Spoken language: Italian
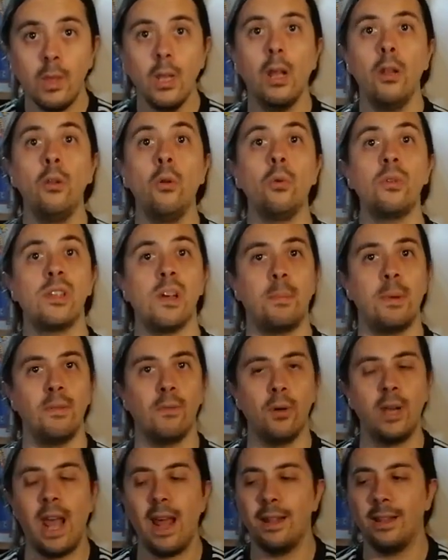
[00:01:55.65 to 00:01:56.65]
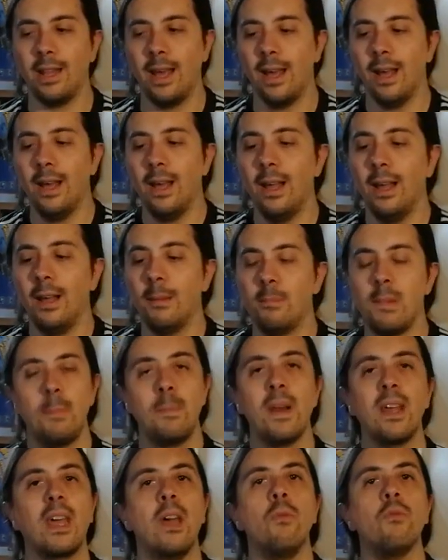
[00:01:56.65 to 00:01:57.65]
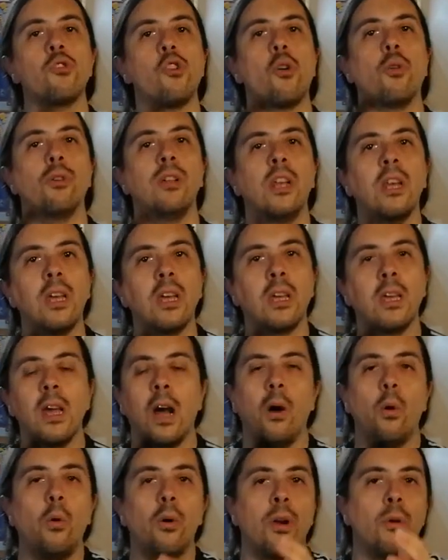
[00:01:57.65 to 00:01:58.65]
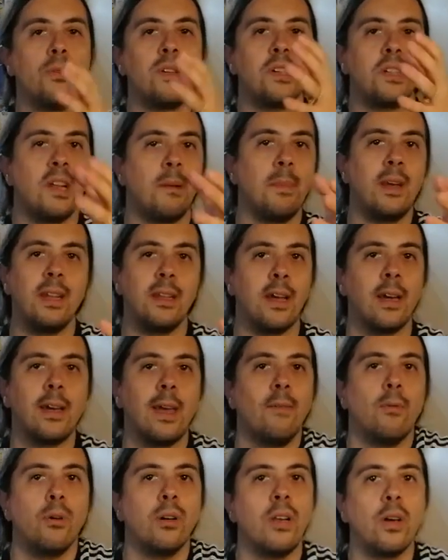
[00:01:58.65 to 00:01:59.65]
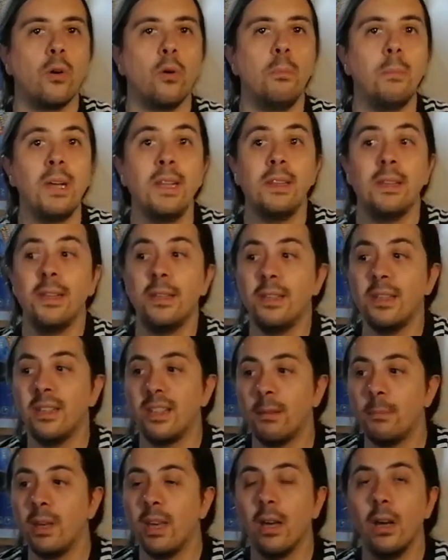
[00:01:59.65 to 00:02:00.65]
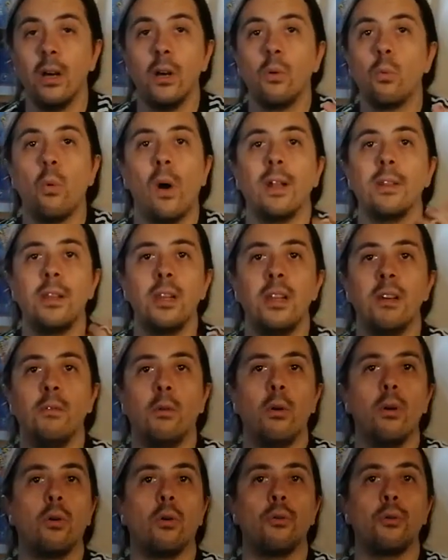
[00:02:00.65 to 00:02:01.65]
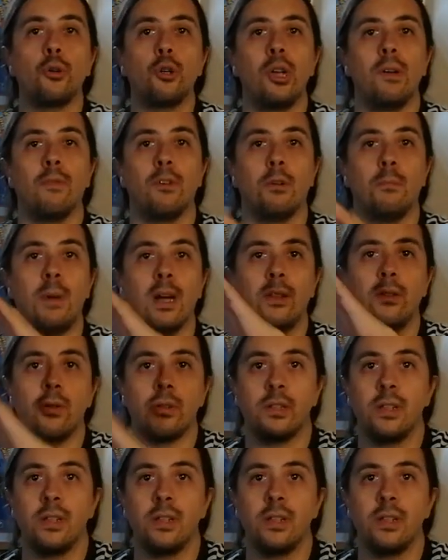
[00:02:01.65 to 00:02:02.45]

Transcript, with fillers: non sapevo niente ma perché è un gioco di nicchia. Ora onestamente anche voi nei commenti ditemi quanti di voi conoscevano Battle